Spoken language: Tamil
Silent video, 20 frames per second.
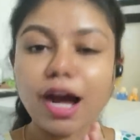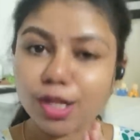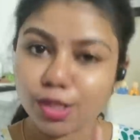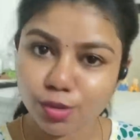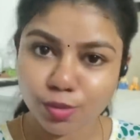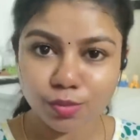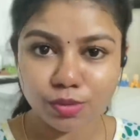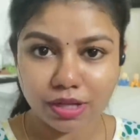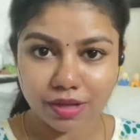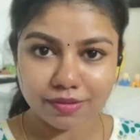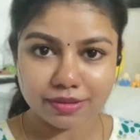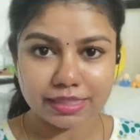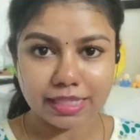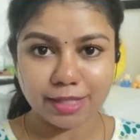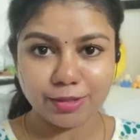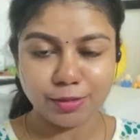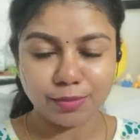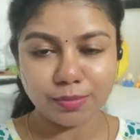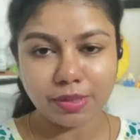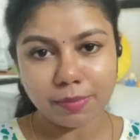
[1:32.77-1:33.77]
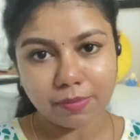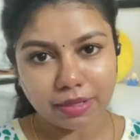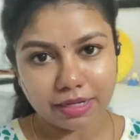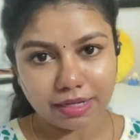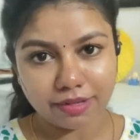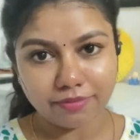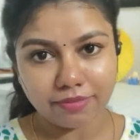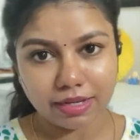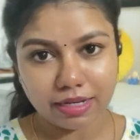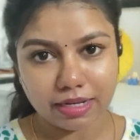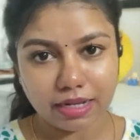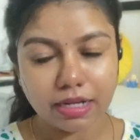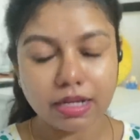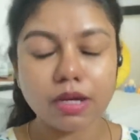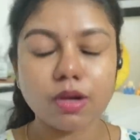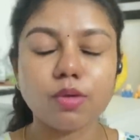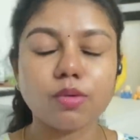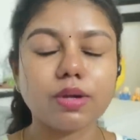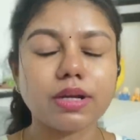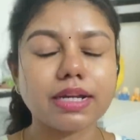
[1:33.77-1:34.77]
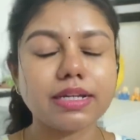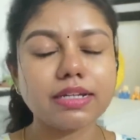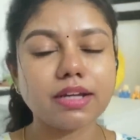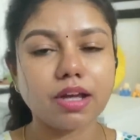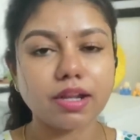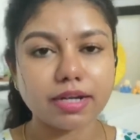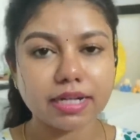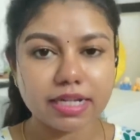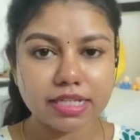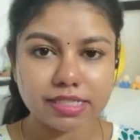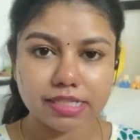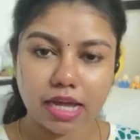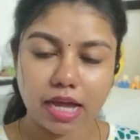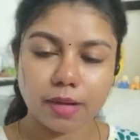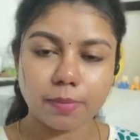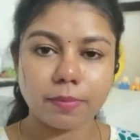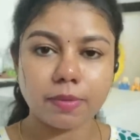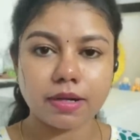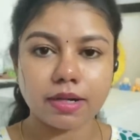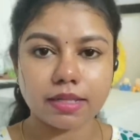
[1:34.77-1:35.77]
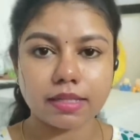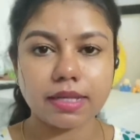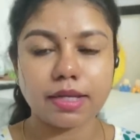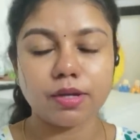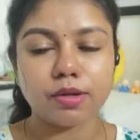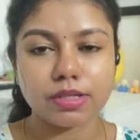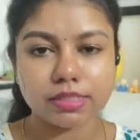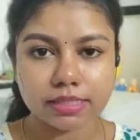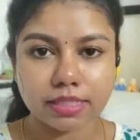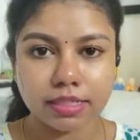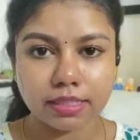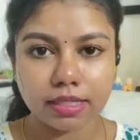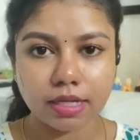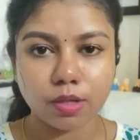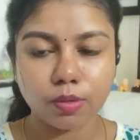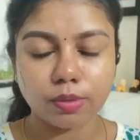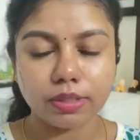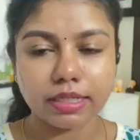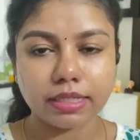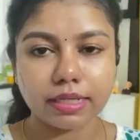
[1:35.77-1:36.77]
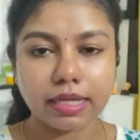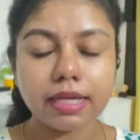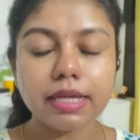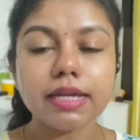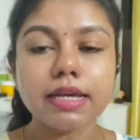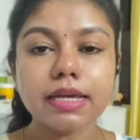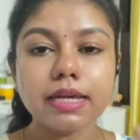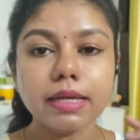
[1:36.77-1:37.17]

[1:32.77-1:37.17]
அதுவும் நான் வந்து எதுவுமே பண்ணவே இல்லை நான் உங்ககிட்ட ஆல்ரெடி ஷேர் பண்ணதான் என்னோடய ஸ்கின் கேர் ரொட்டீனை